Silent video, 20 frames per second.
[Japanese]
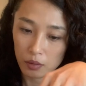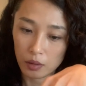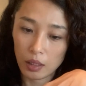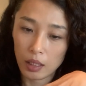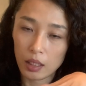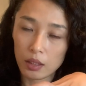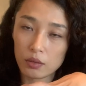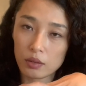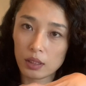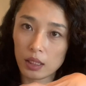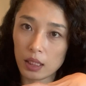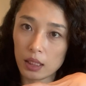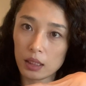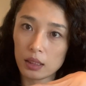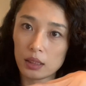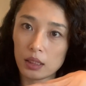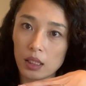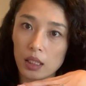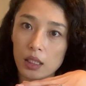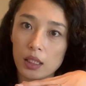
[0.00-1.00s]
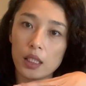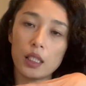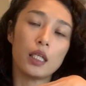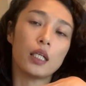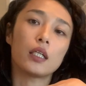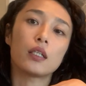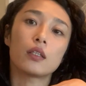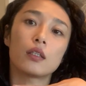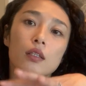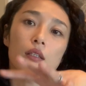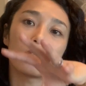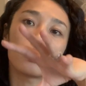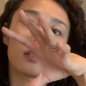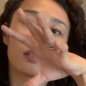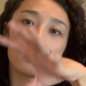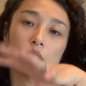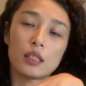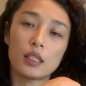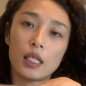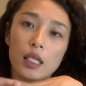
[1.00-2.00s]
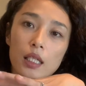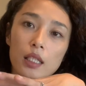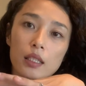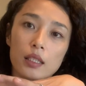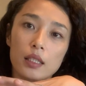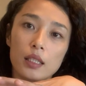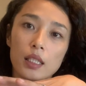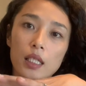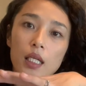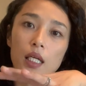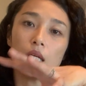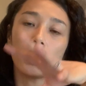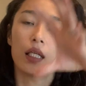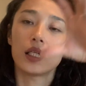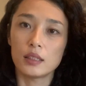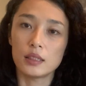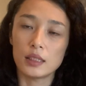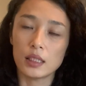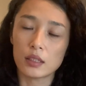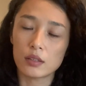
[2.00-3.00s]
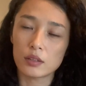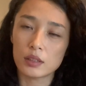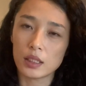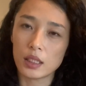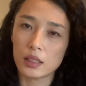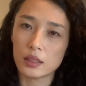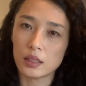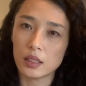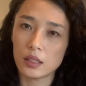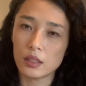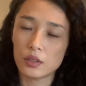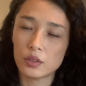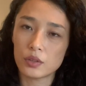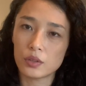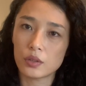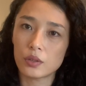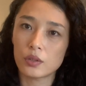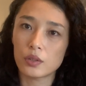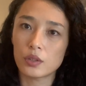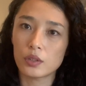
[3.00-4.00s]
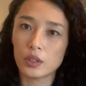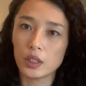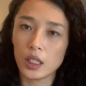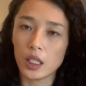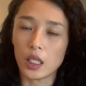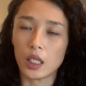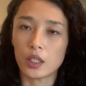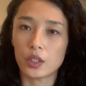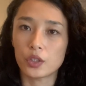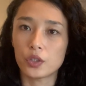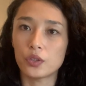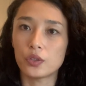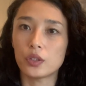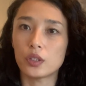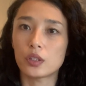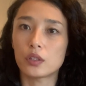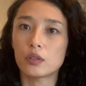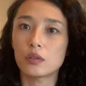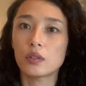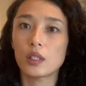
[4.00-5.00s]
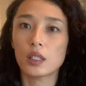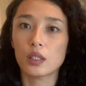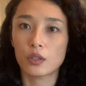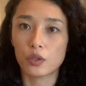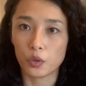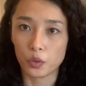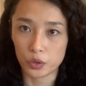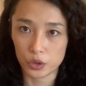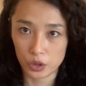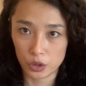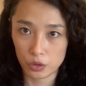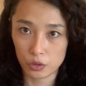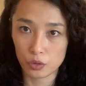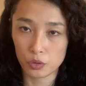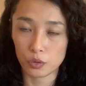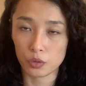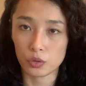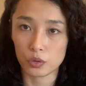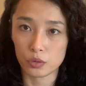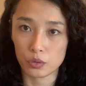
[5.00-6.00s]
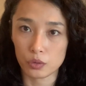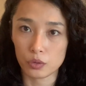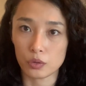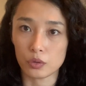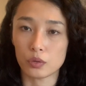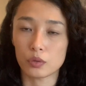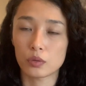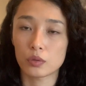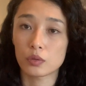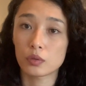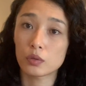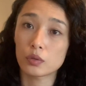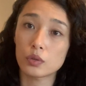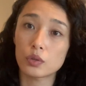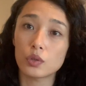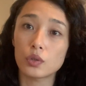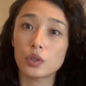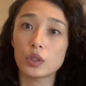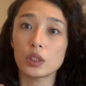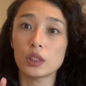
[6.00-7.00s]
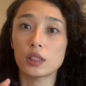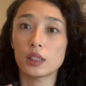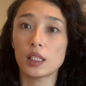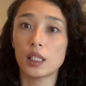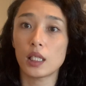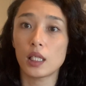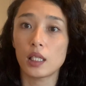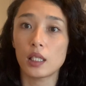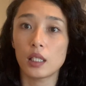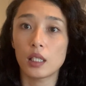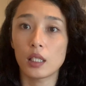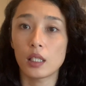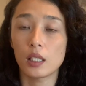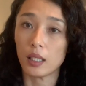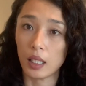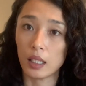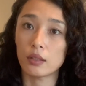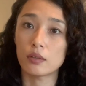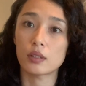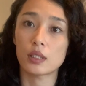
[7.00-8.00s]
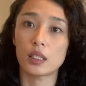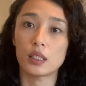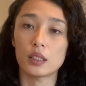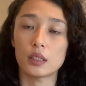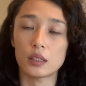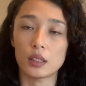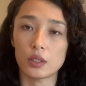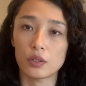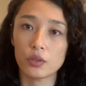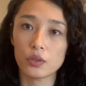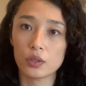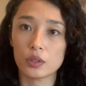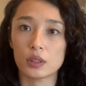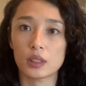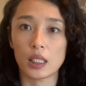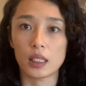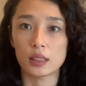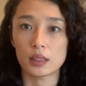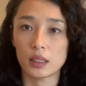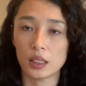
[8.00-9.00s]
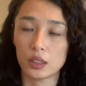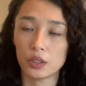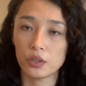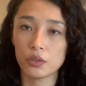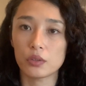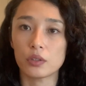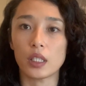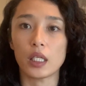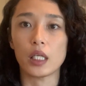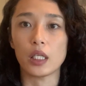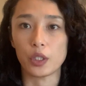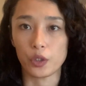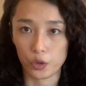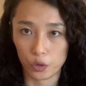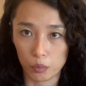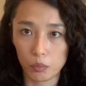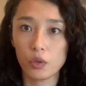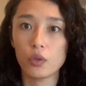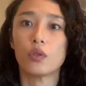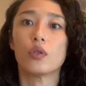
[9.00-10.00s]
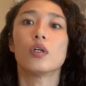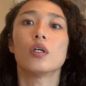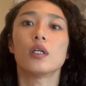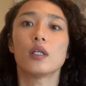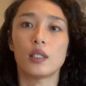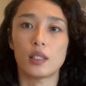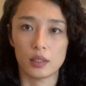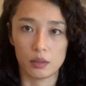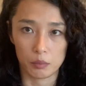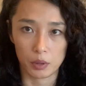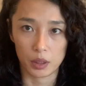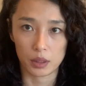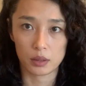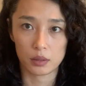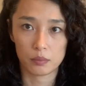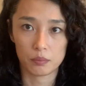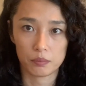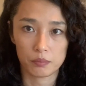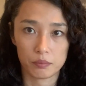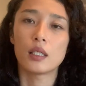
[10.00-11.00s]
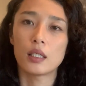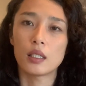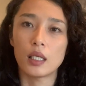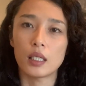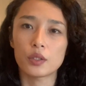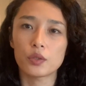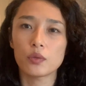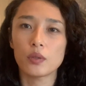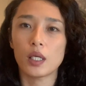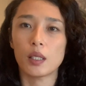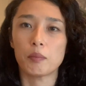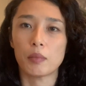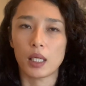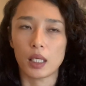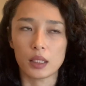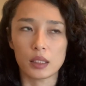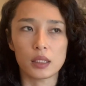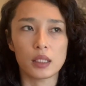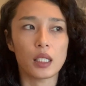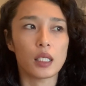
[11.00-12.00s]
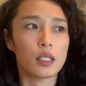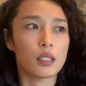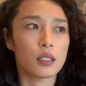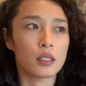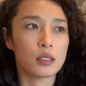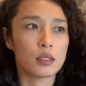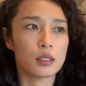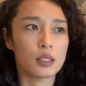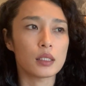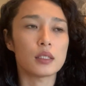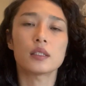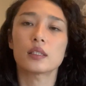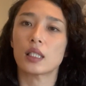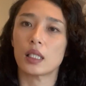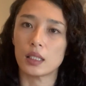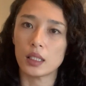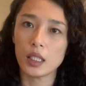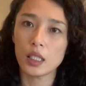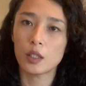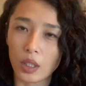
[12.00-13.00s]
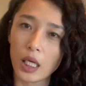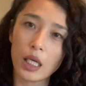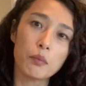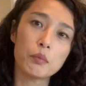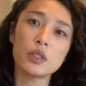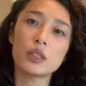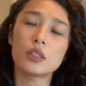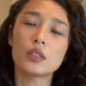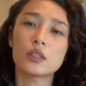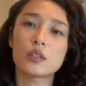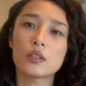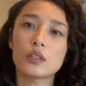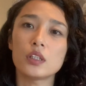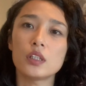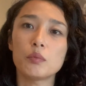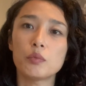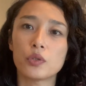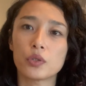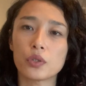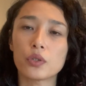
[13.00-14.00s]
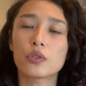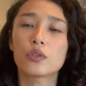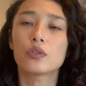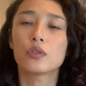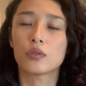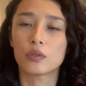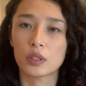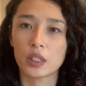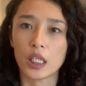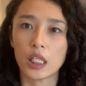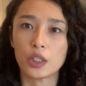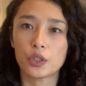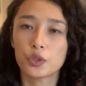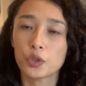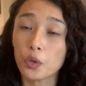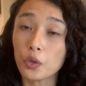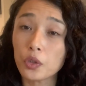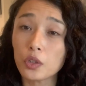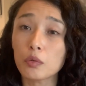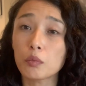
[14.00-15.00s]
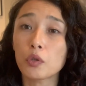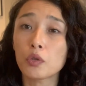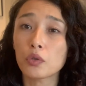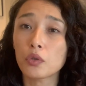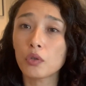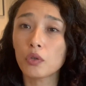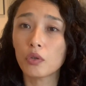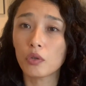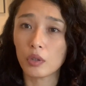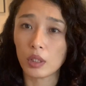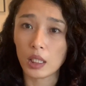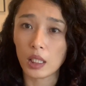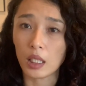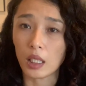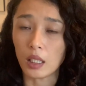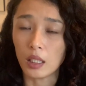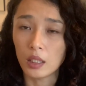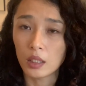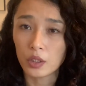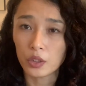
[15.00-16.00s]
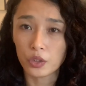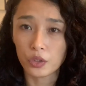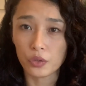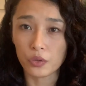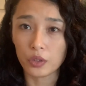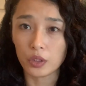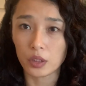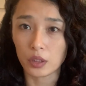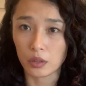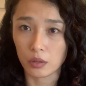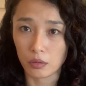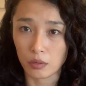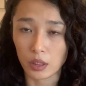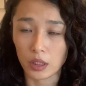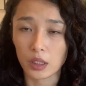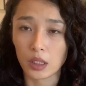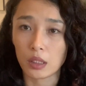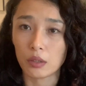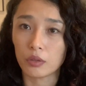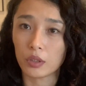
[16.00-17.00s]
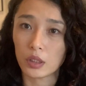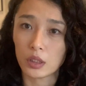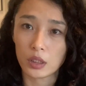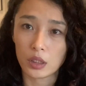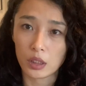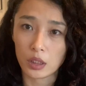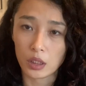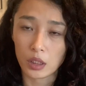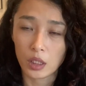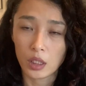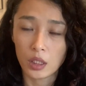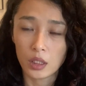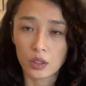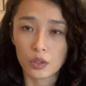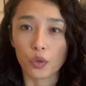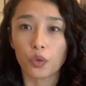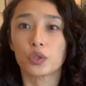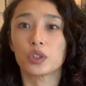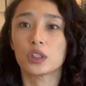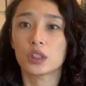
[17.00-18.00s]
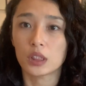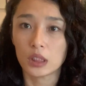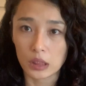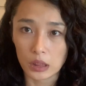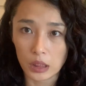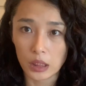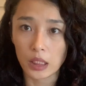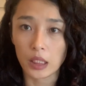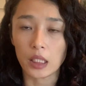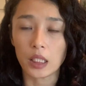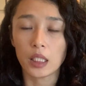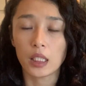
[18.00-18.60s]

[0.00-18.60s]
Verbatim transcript: アルカリ性で開いて弱酸性にすることでキューティクルは閉じるというそういったアルカリ性と酸性による影響もありますあとはまあ遺伝ですかね髪質にもよるので直毛の方がキューティクルは比較的閉じてて